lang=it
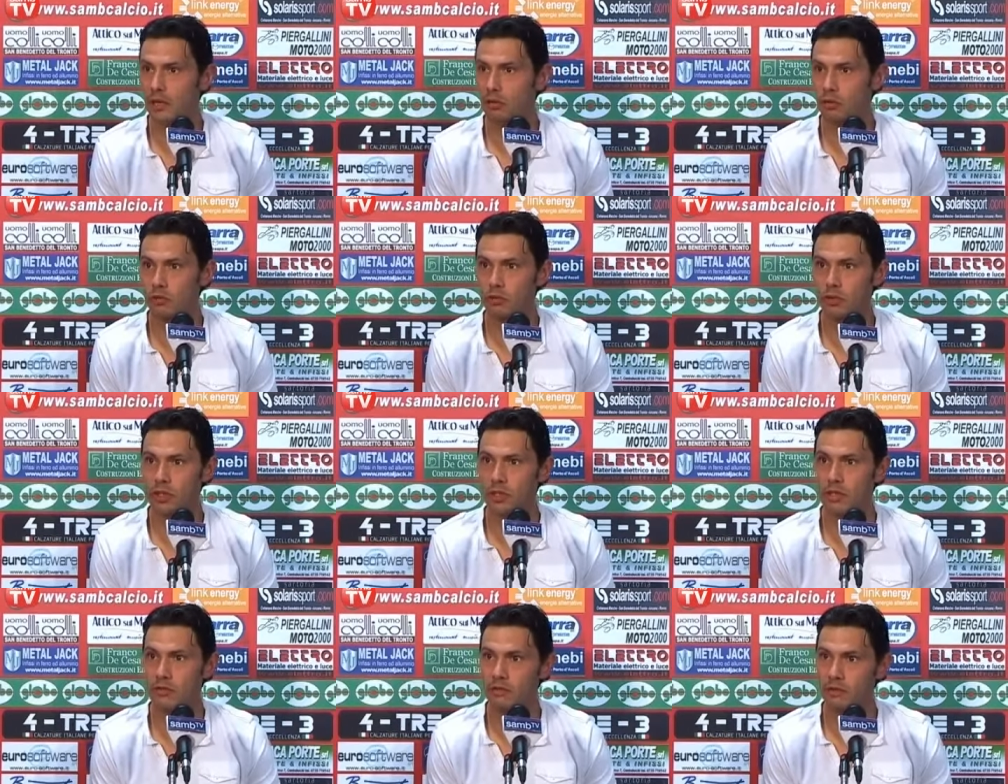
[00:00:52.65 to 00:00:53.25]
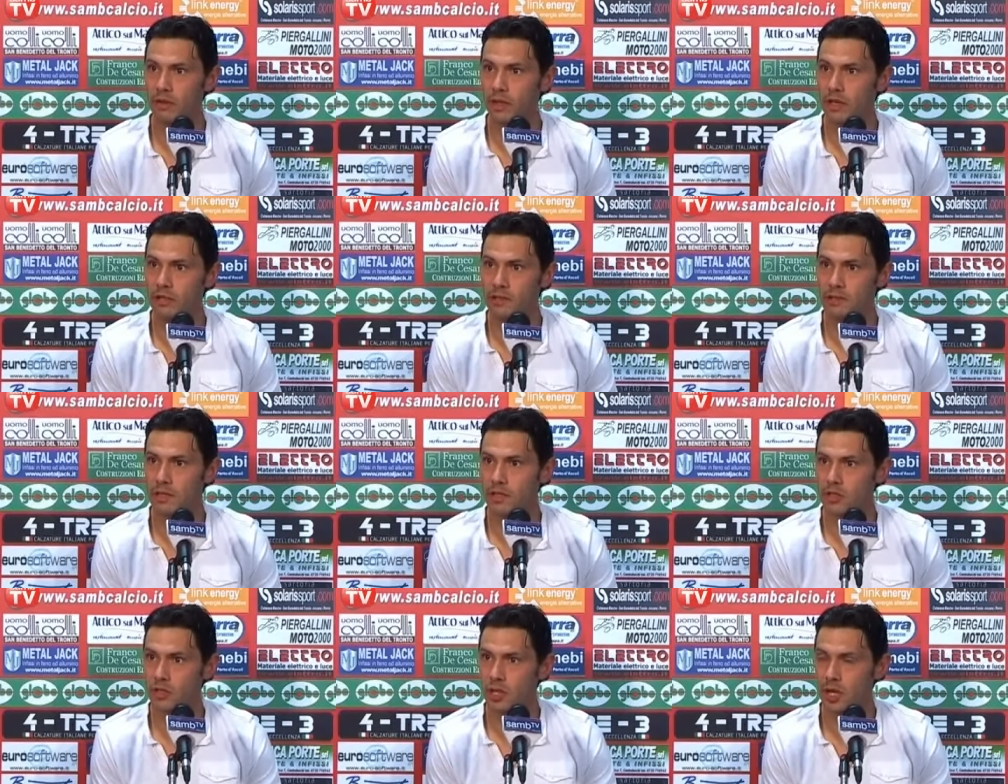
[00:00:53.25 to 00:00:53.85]
non di
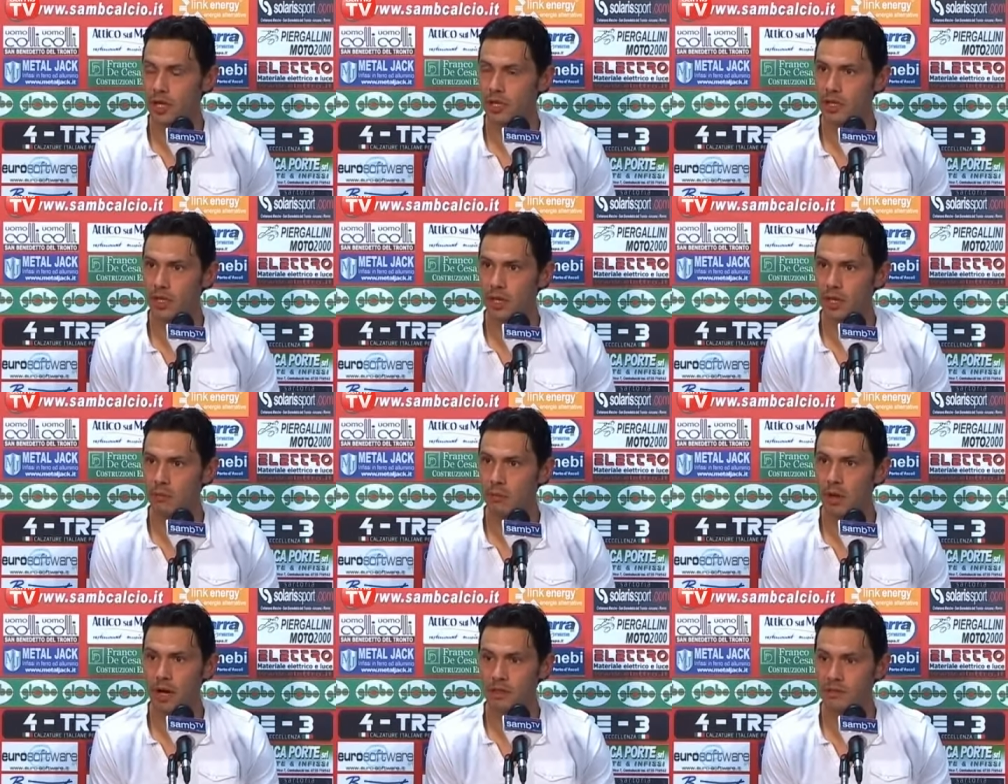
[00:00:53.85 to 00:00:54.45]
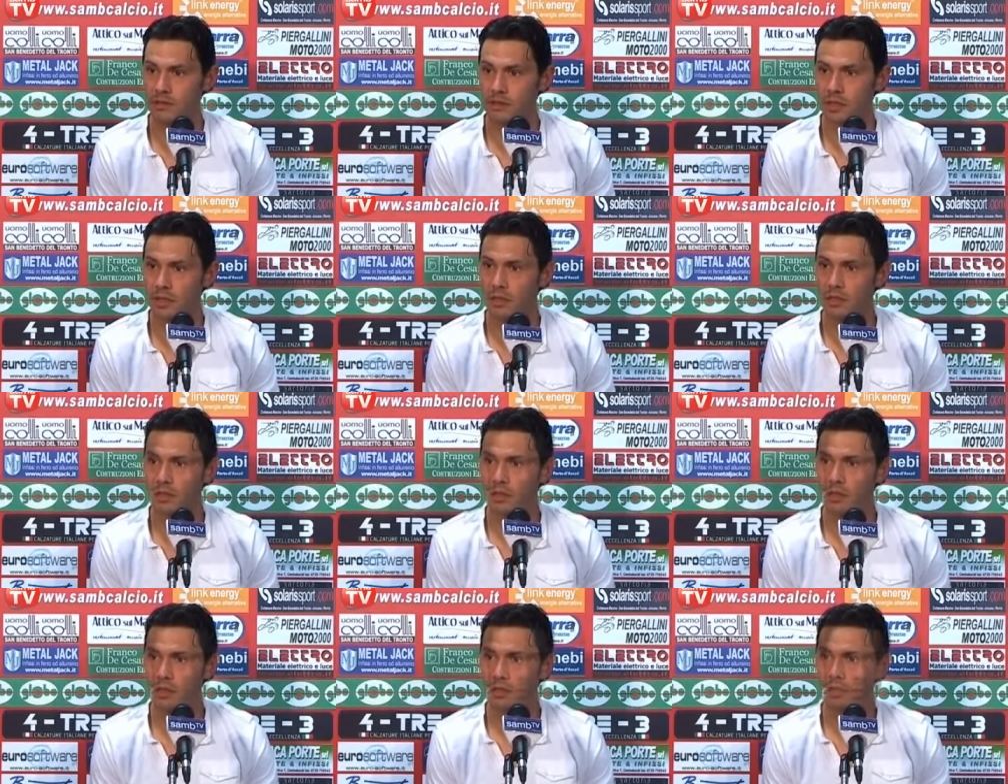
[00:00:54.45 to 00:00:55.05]
difesa, eccetera, e
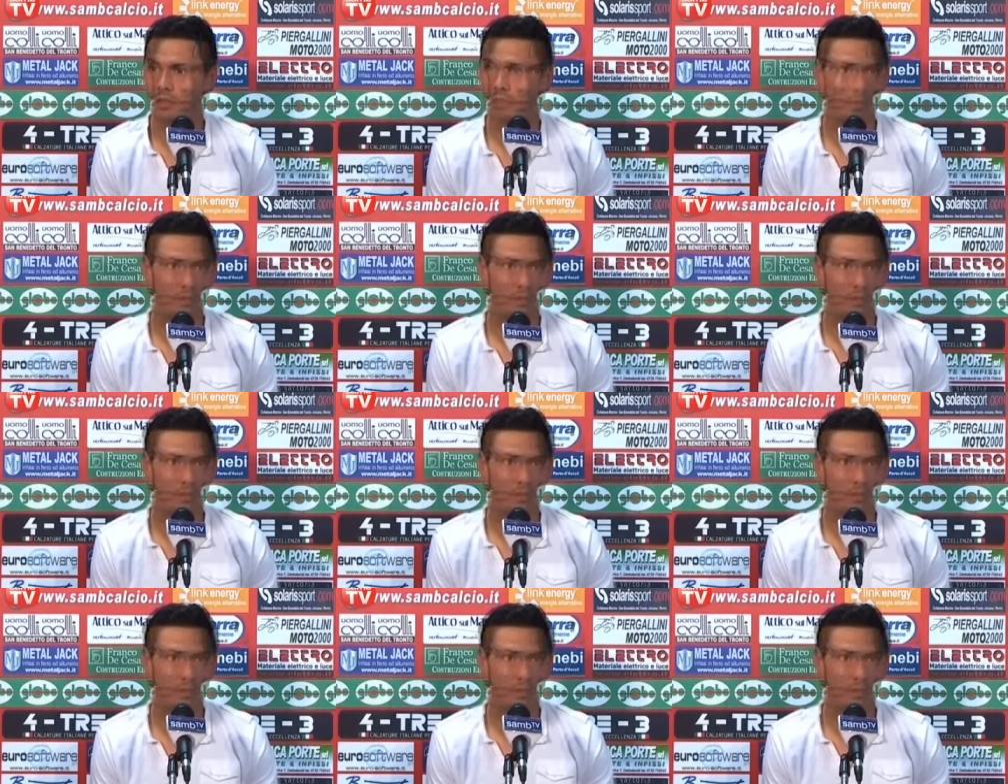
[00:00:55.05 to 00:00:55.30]
basta